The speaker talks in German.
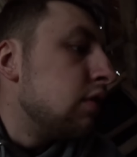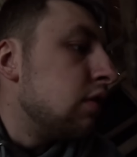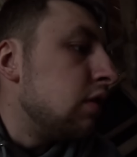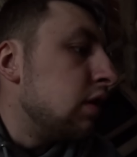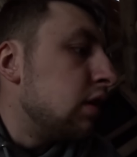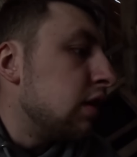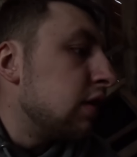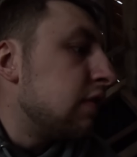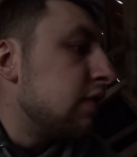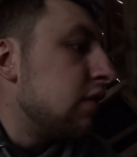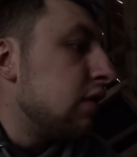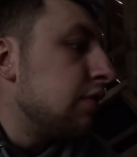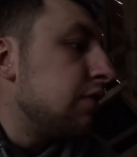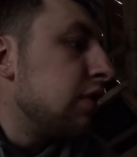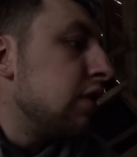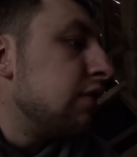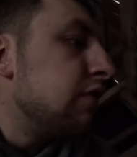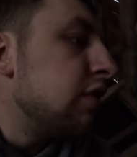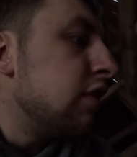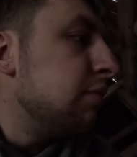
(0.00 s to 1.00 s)
soll das da auf
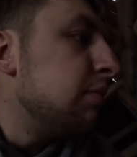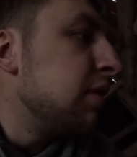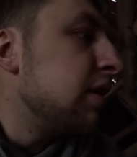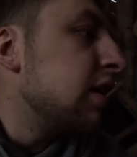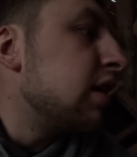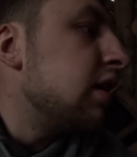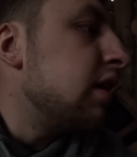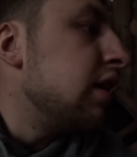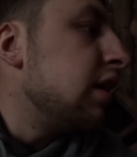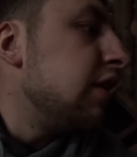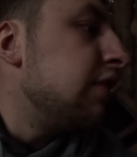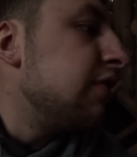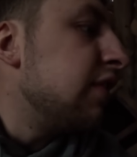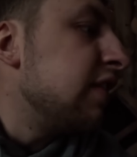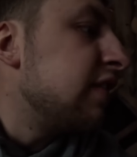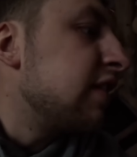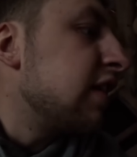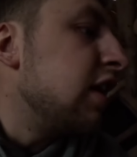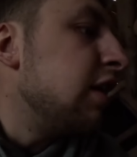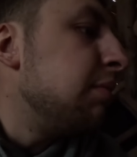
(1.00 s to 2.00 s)
jeden Fall mit rein. Ich
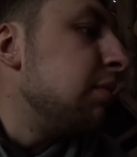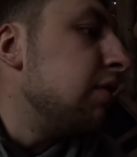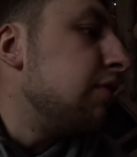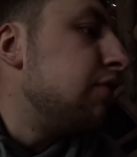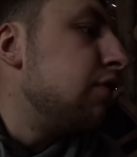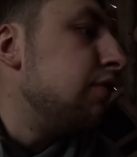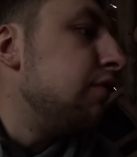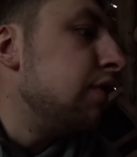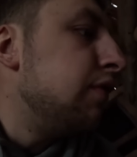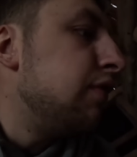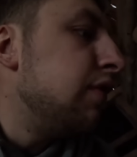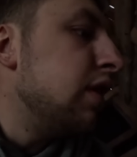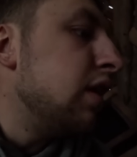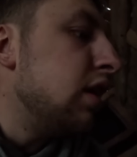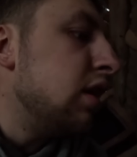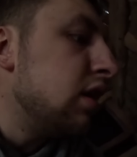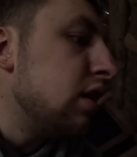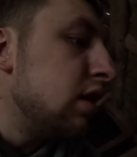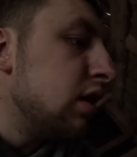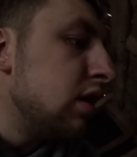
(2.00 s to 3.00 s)
weiß gar nicht mehr, für wie
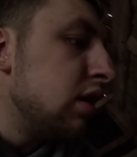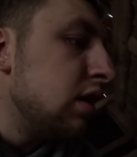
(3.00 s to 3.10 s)
viel